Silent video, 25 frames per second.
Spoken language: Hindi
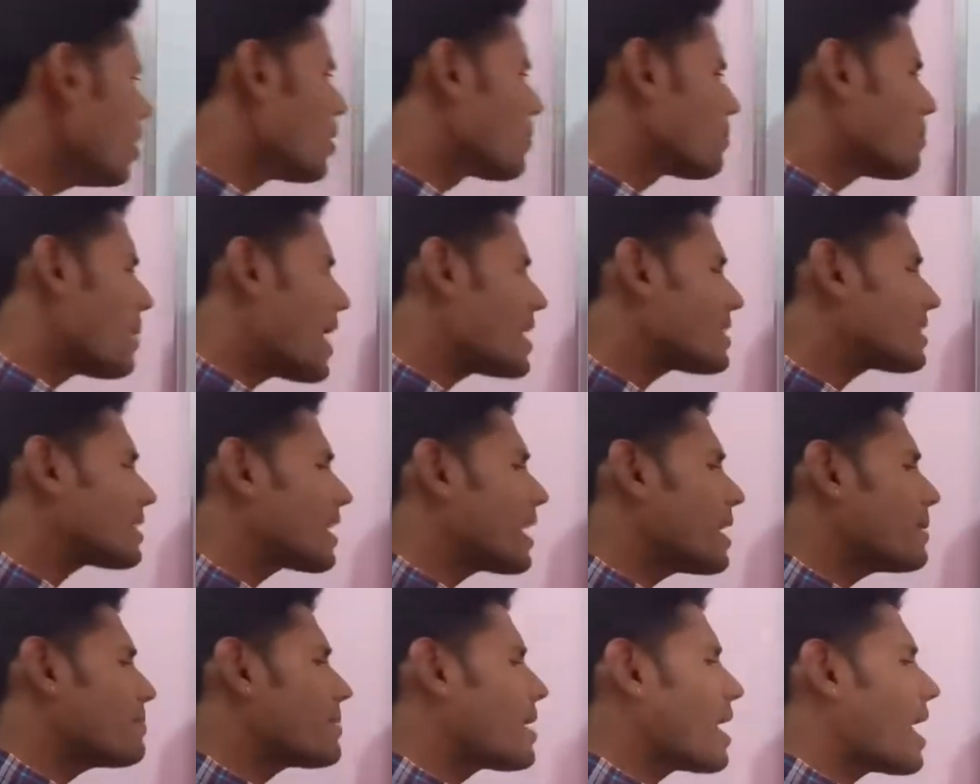बात करें
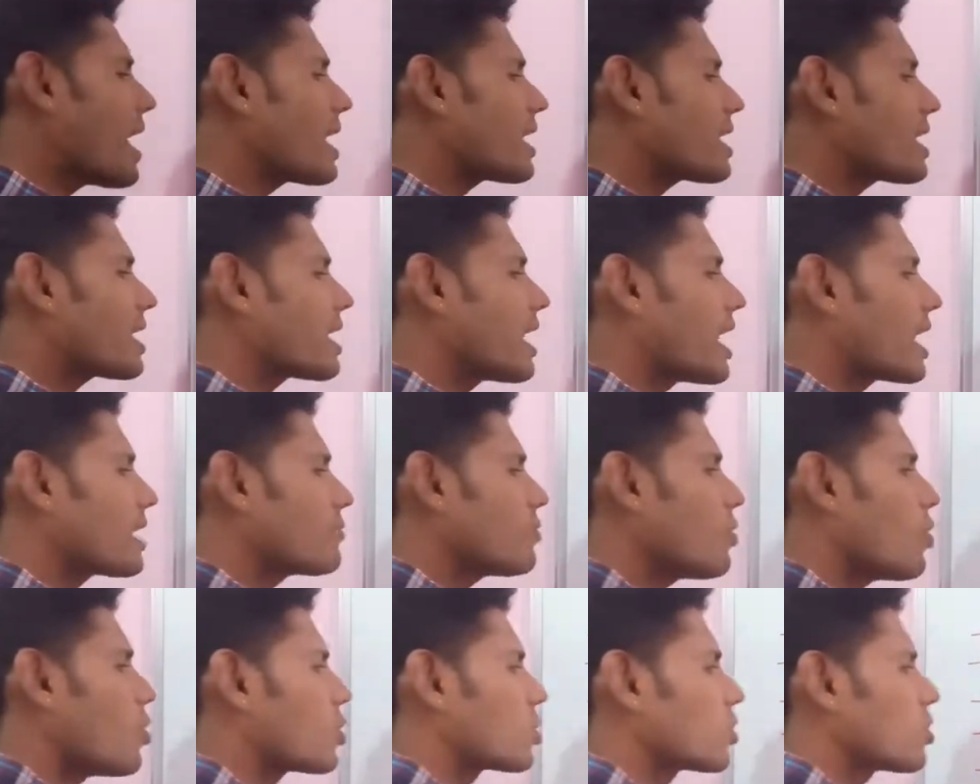हम नाक कान व
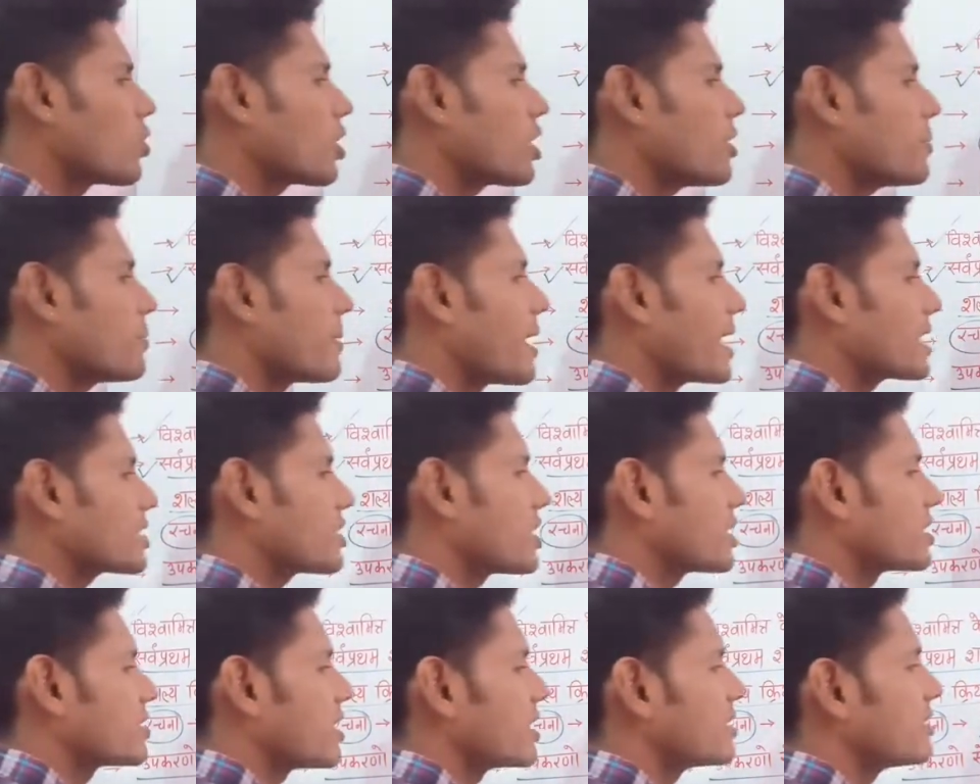होठों की
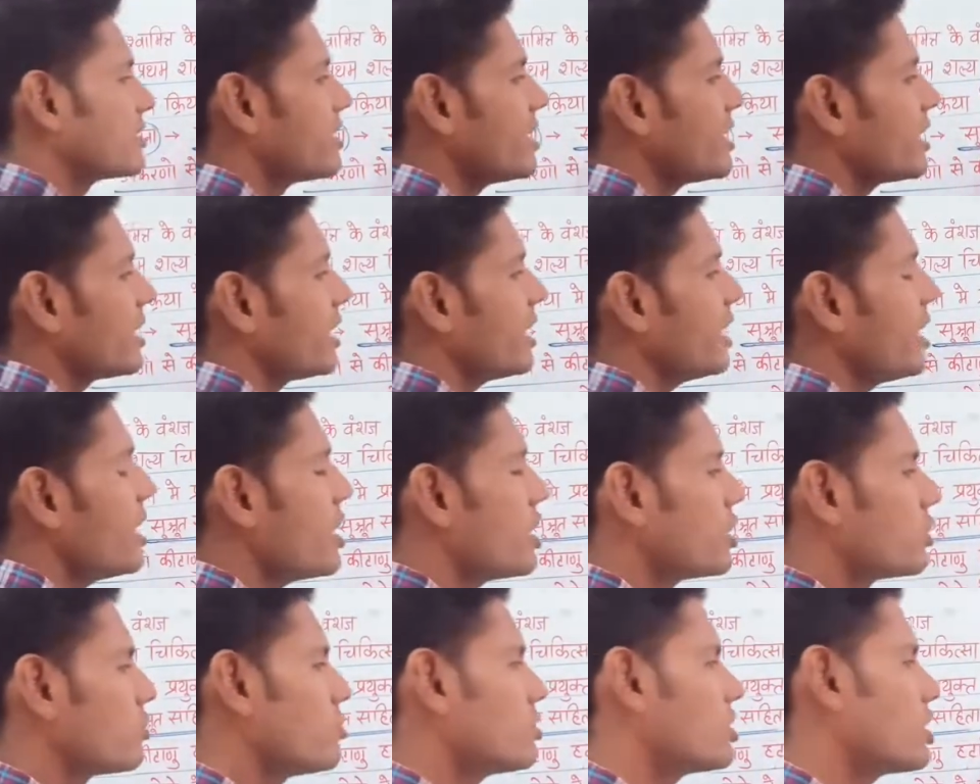प्लास्टिक सर्जरी की
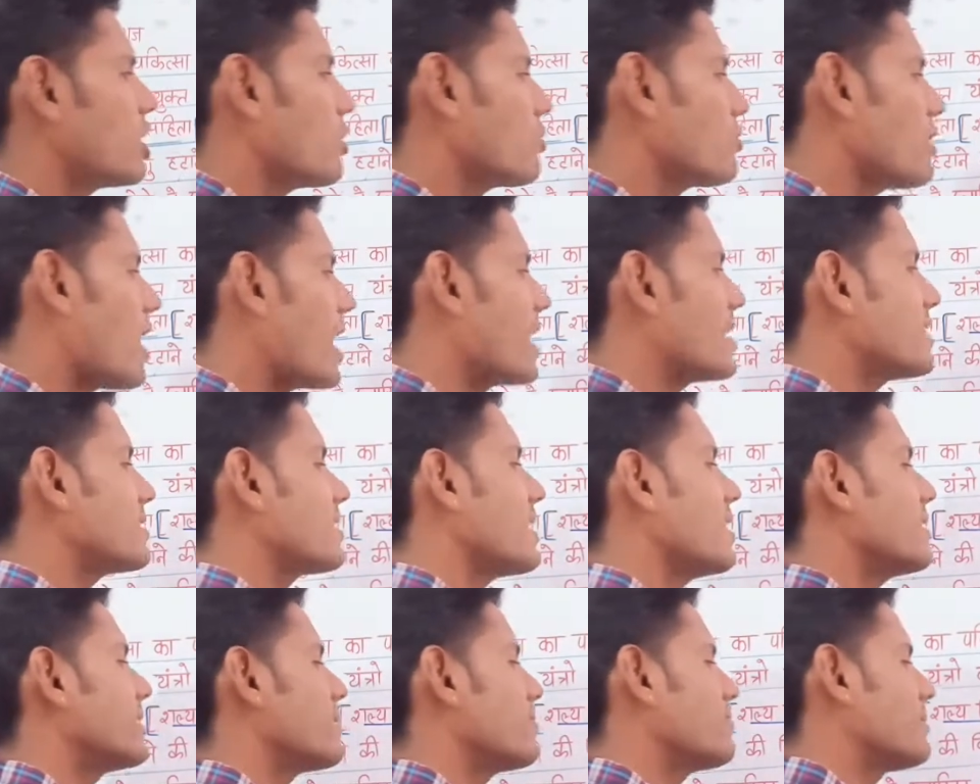तो इसके उदाहरण से
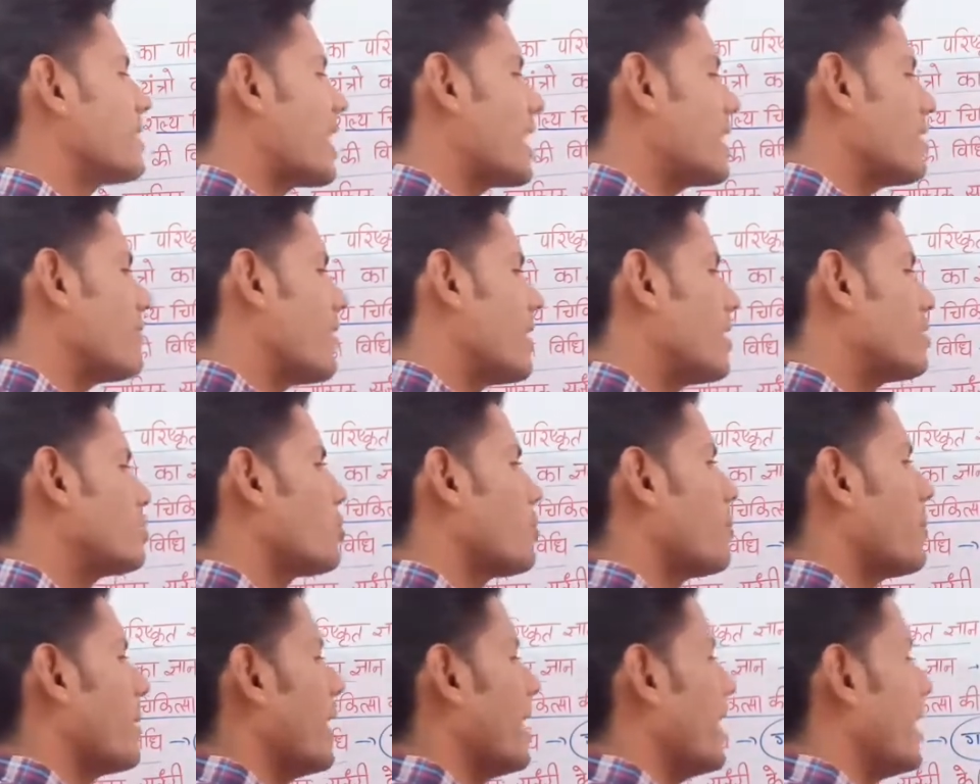ही समझाने वाले जो
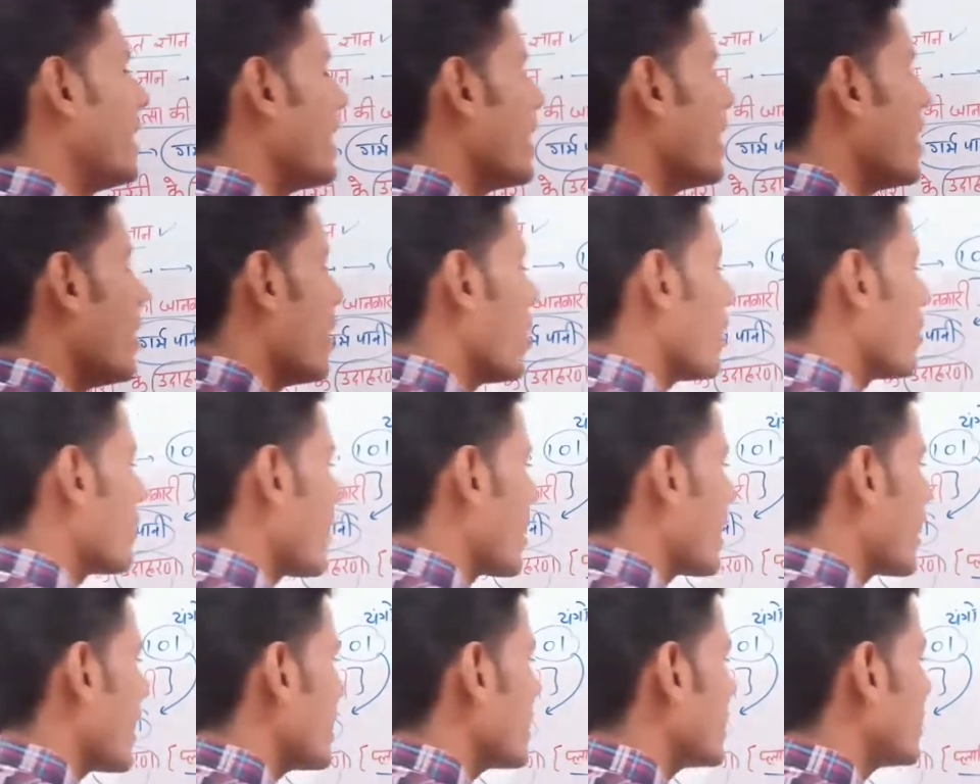पहले
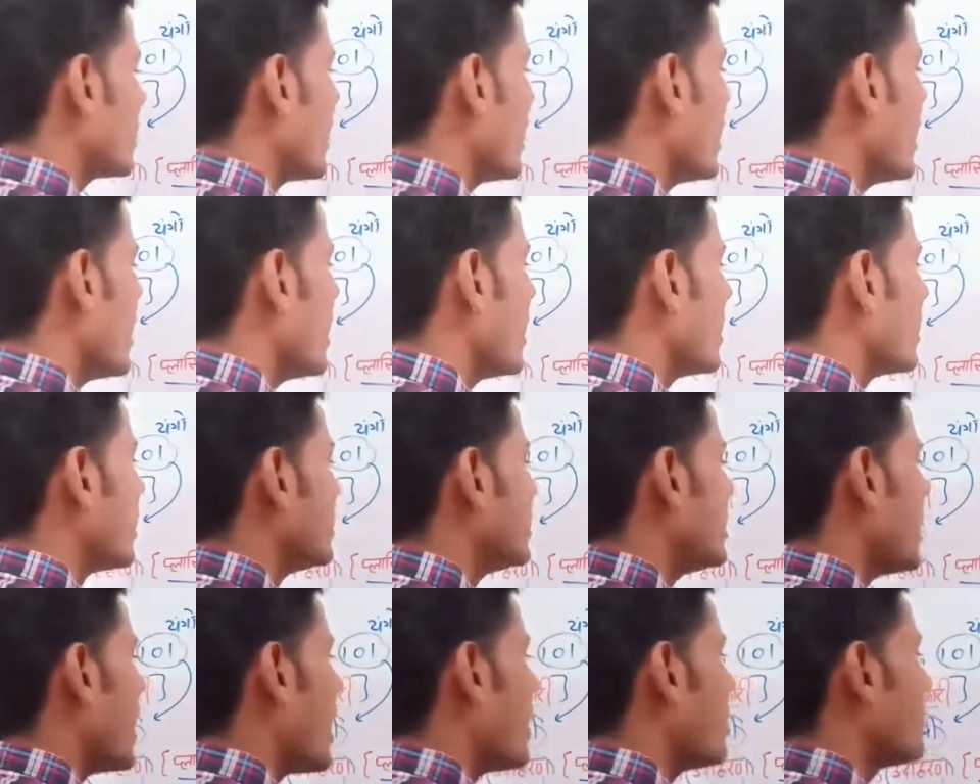वैज्ञानिक थे
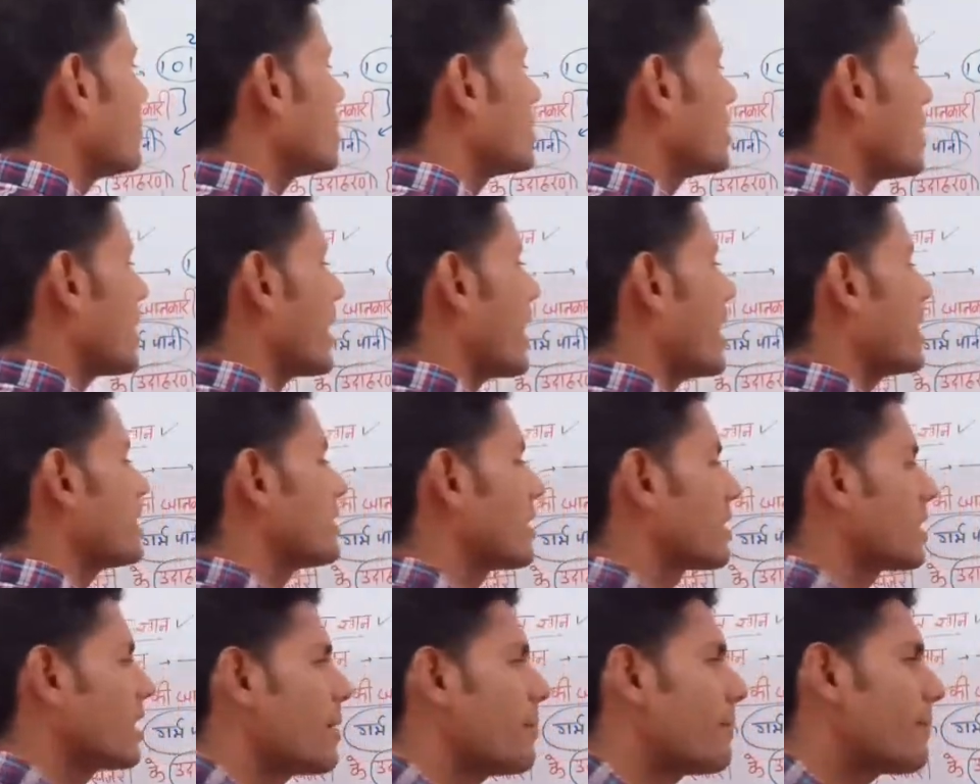या हम इसे कह
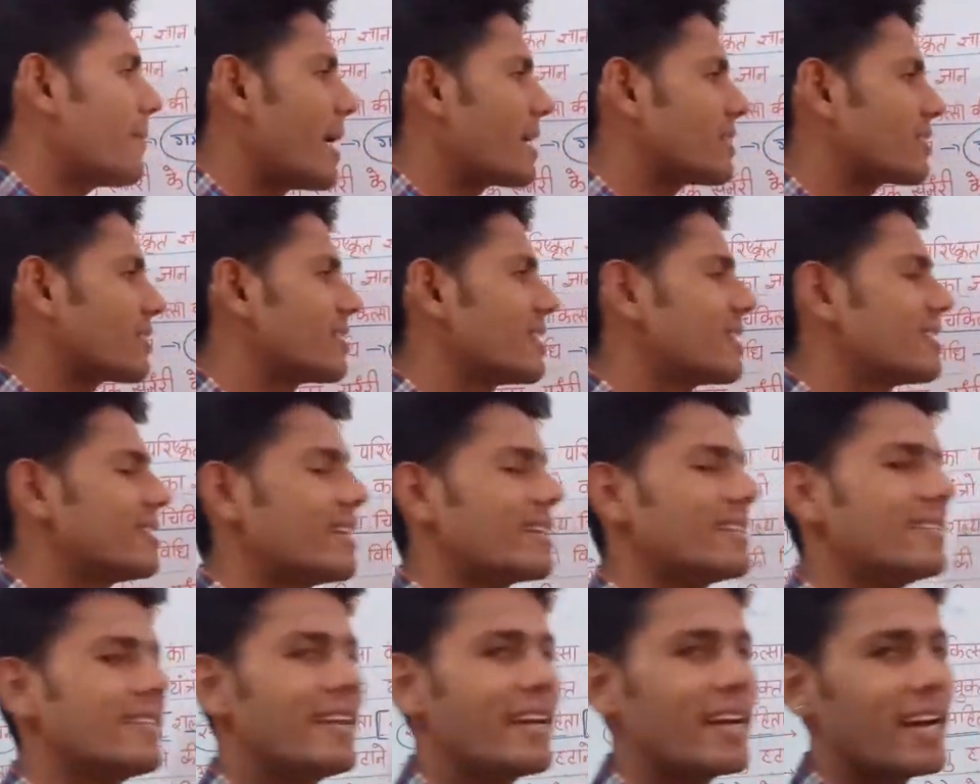सकते हैं प्लास्टिक
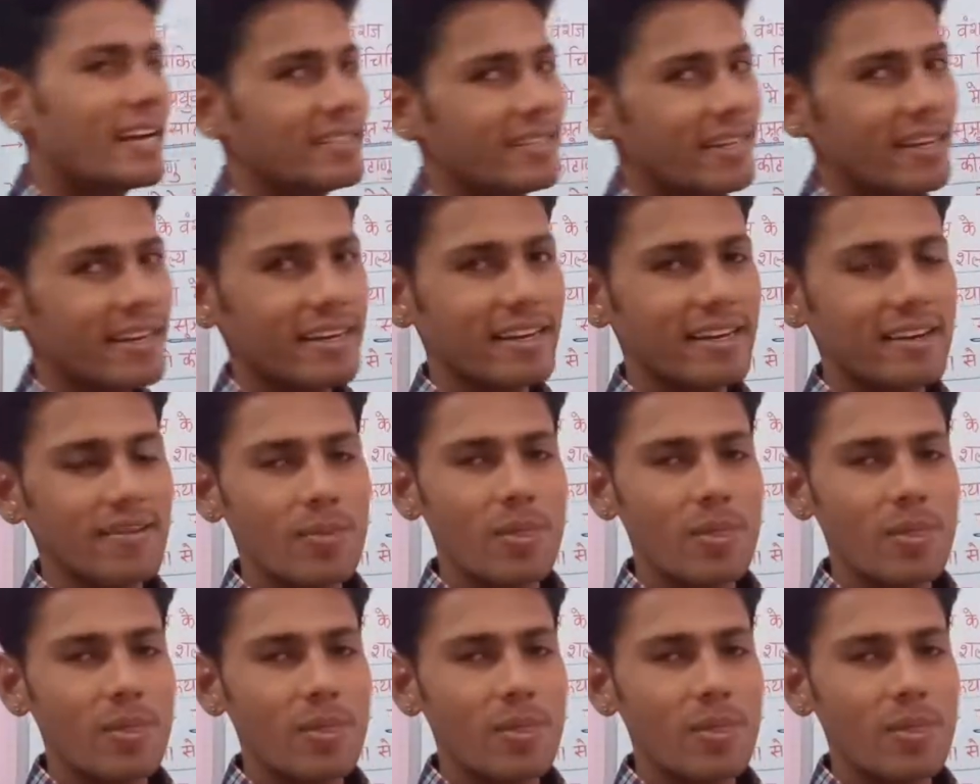सर्जरी का जनक